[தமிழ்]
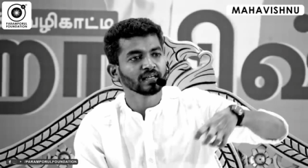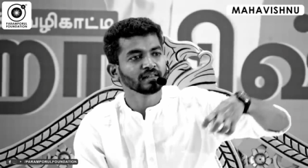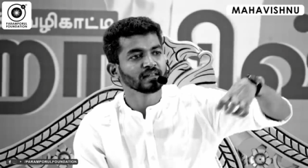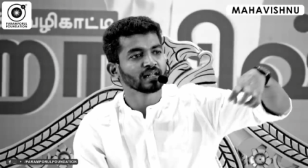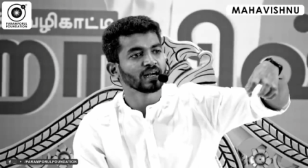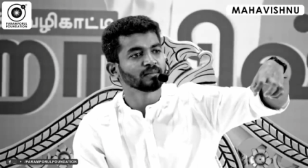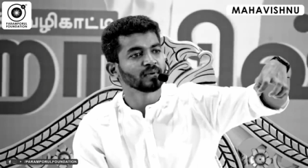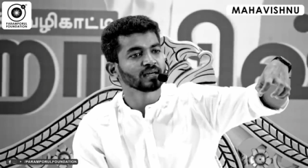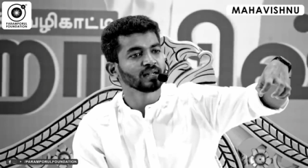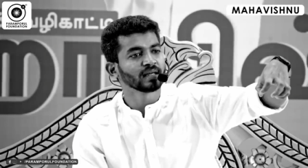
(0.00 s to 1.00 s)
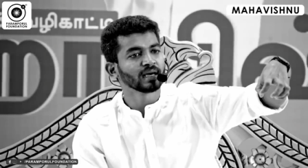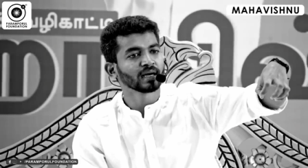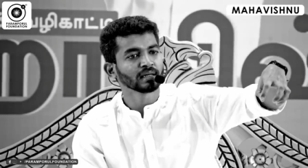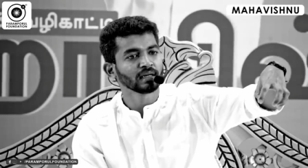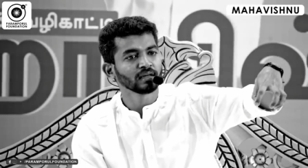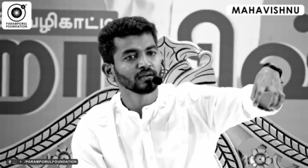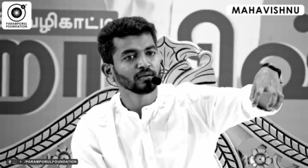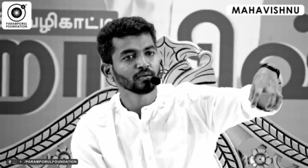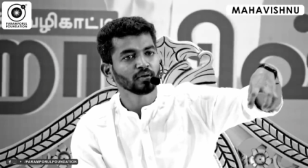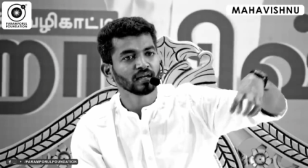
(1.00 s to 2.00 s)
எந்தெந்த ஆன்மாக்கள் தயார் நிலையில்
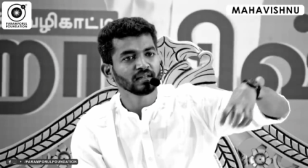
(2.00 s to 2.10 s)
இருக்கோ